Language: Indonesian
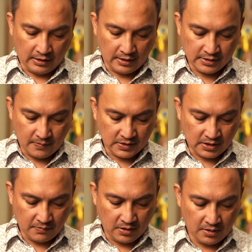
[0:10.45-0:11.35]
akan
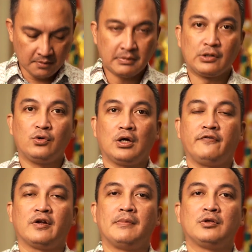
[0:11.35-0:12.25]
sama-sama merenungkan
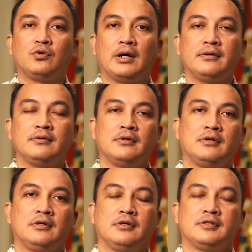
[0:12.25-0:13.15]
firman Tuhan
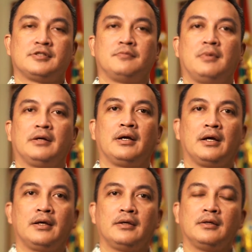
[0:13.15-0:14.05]

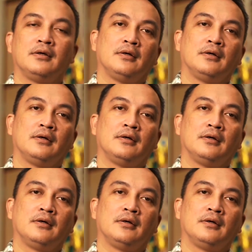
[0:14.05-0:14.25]
sebagai